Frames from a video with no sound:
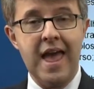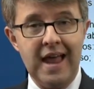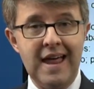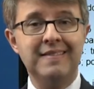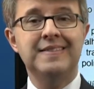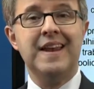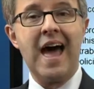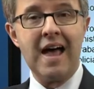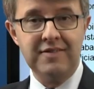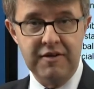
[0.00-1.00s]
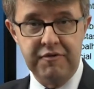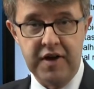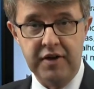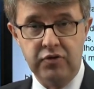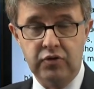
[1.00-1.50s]
ela traz
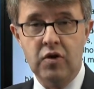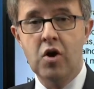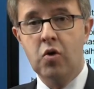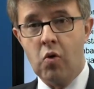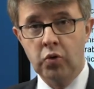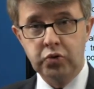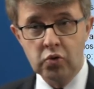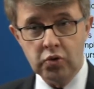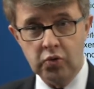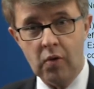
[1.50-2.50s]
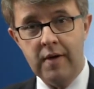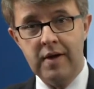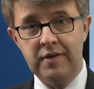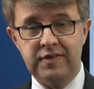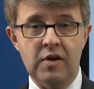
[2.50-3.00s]
efeitos. Contudo,
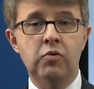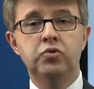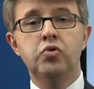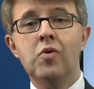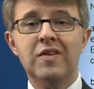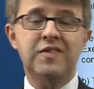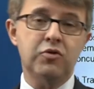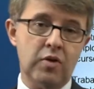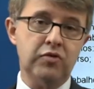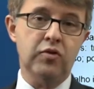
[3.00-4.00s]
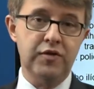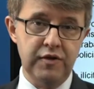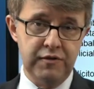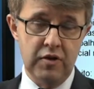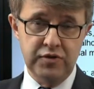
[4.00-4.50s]
são duas situações
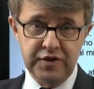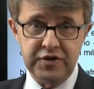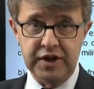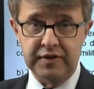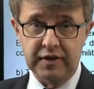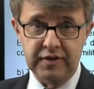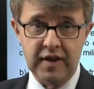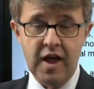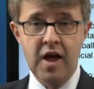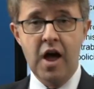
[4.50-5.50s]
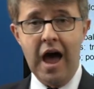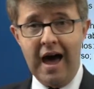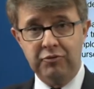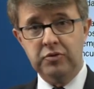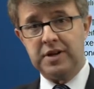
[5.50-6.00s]
distintas:
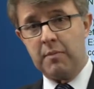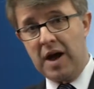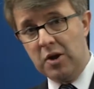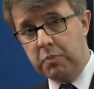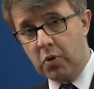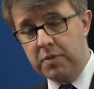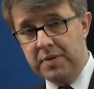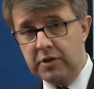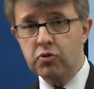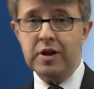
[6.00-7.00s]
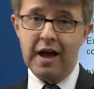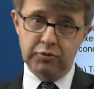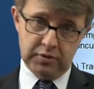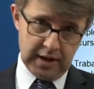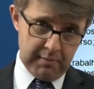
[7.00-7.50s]
a do trabalho proibido e a
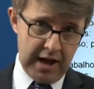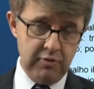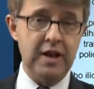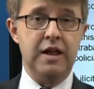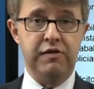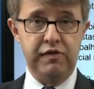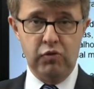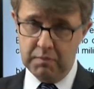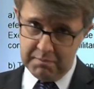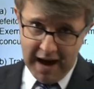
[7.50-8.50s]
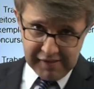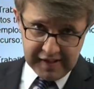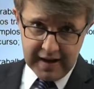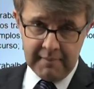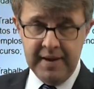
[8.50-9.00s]
do trabalho ilícito.
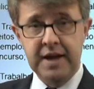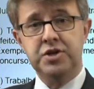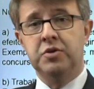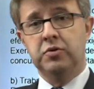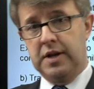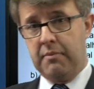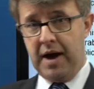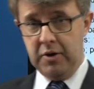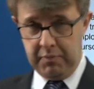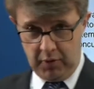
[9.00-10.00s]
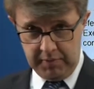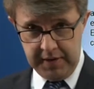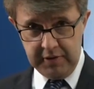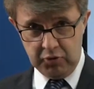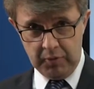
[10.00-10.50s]
Basicamente, no trabalho
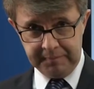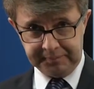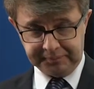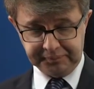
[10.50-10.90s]
proibido,